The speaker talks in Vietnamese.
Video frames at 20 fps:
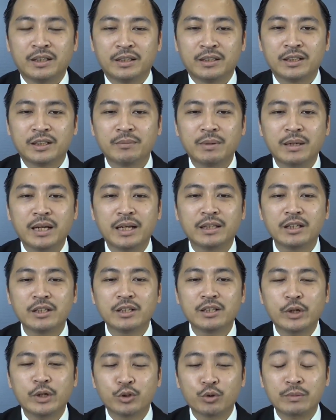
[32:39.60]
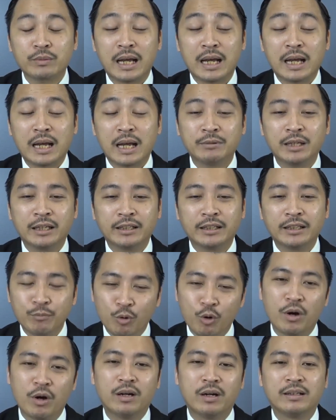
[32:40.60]
nhưng mà đây tư duy của chúng ta kiếm tiền khi
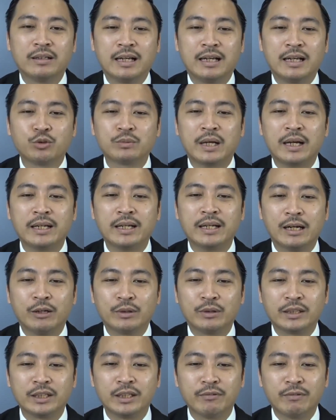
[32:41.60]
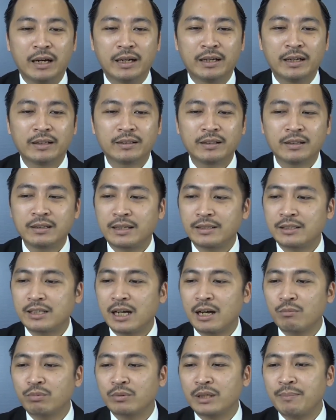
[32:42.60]
mua là chúng ta hiểu là như vậy tức là
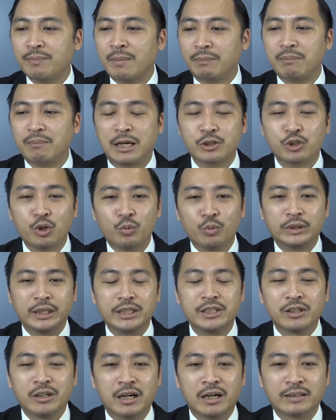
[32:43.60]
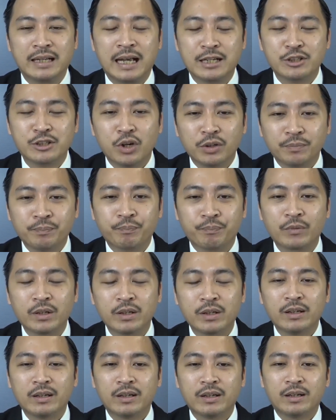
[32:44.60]
trong cái mặt bằng chung của thị trường đang sốt
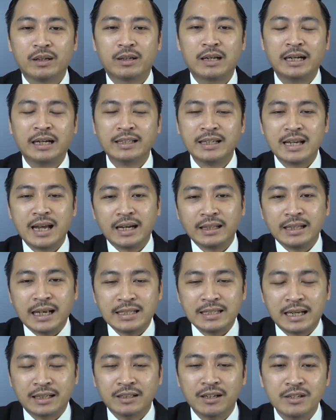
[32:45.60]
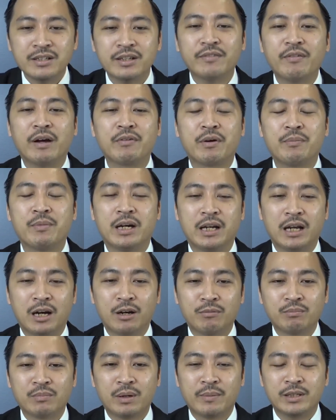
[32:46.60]
đáng nhẽ cái tài sản cỡ như vậy phải 10
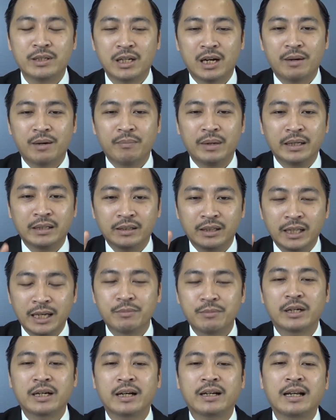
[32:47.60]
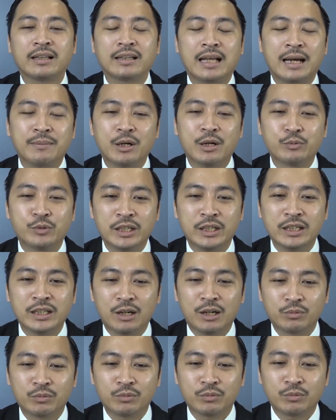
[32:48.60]
đồng mà bây giờ mình tìm được cái căn 8 đồng 9
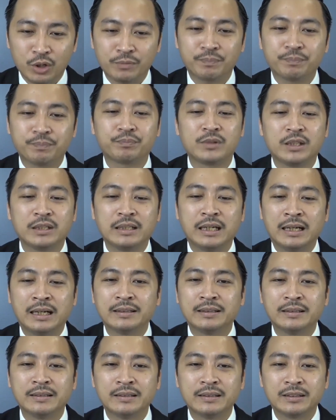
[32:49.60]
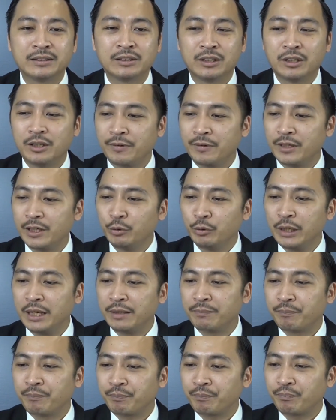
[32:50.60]
đồng tốt thấy chưa rồi ưu tiên
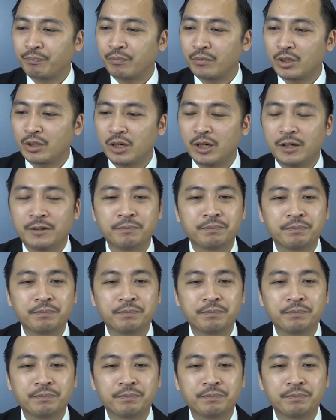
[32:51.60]
rồi